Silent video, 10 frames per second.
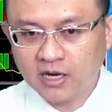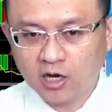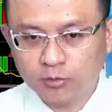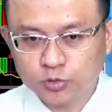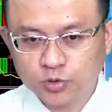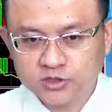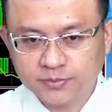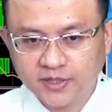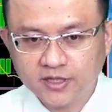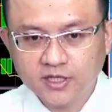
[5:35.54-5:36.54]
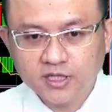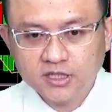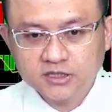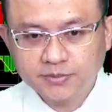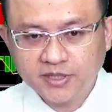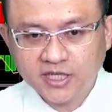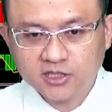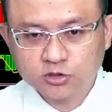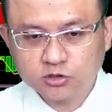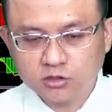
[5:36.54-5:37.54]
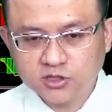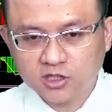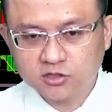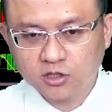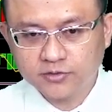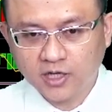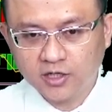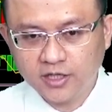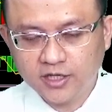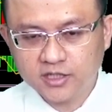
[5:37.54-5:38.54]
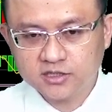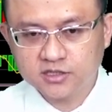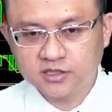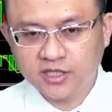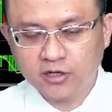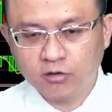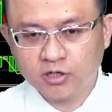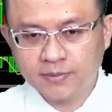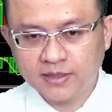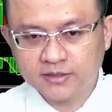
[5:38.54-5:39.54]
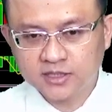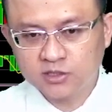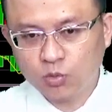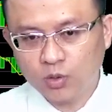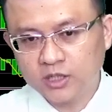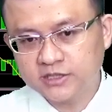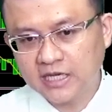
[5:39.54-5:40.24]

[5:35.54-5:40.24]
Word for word: 好比说这边这边一样收脚之后，然后一个实体红 K 棒，但是往下